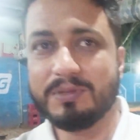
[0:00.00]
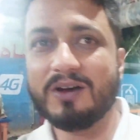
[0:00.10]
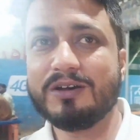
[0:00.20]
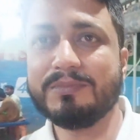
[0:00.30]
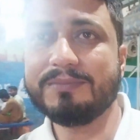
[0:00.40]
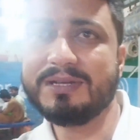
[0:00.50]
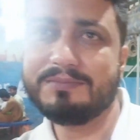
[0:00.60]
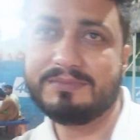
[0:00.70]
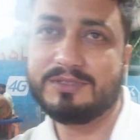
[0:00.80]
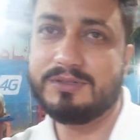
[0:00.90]
ब्राउन में भी
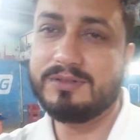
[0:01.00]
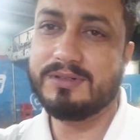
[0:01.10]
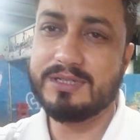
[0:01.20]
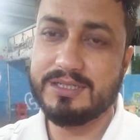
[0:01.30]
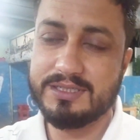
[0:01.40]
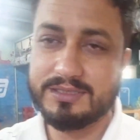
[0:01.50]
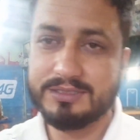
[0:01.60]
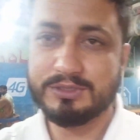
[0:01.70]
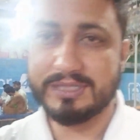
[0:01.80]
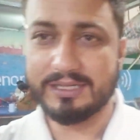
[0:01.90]
और
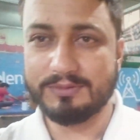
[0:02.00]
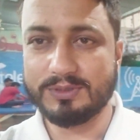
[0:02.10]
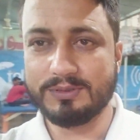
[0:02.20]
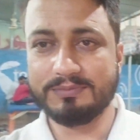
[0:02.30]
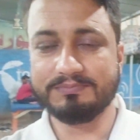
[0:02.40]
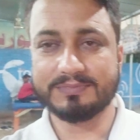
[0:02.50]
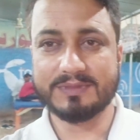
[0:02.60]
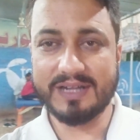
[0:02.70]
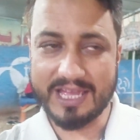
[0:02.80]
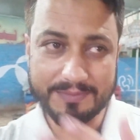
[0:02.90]
जो है वो
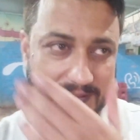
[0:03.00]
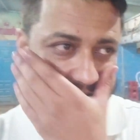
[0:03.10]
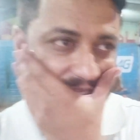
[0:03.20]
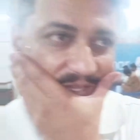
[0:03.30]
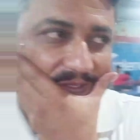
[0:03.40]
कढ़ाई में भी